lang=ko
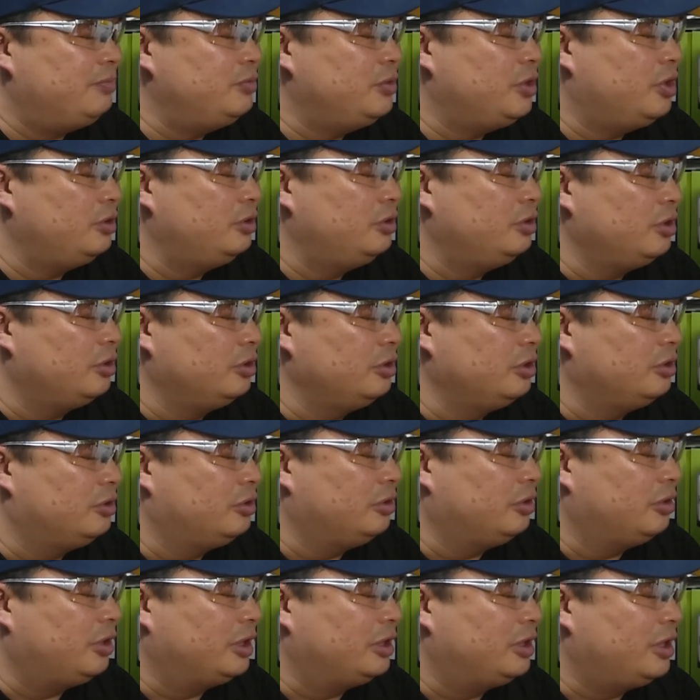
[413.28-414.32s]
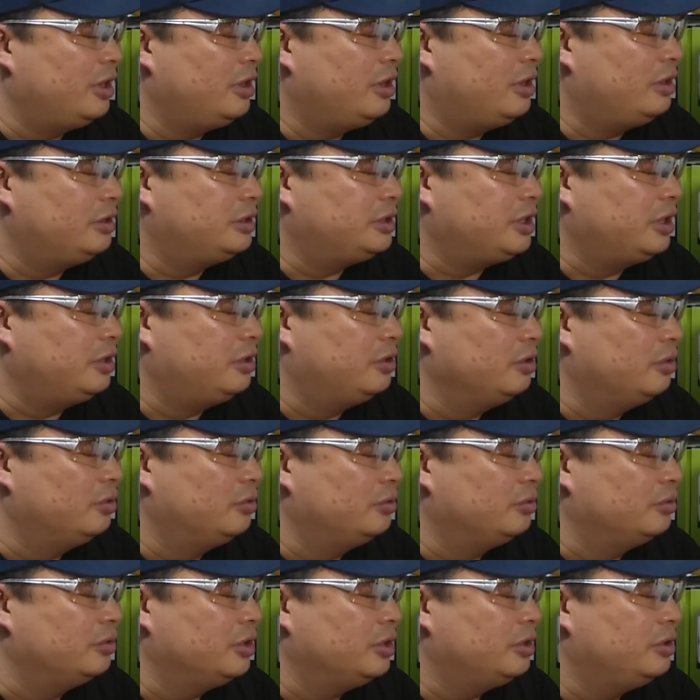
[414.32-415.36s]
년경일 것 같아요. 제
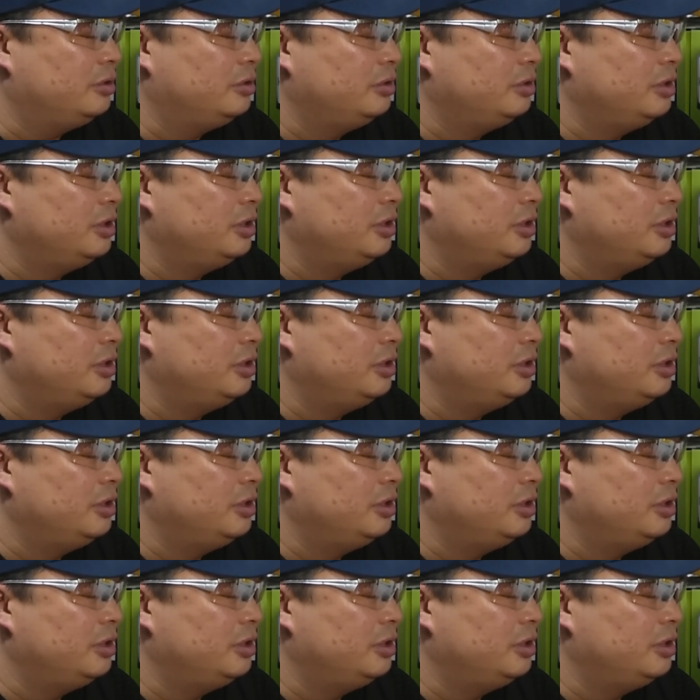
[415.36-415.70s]
기억으로는요.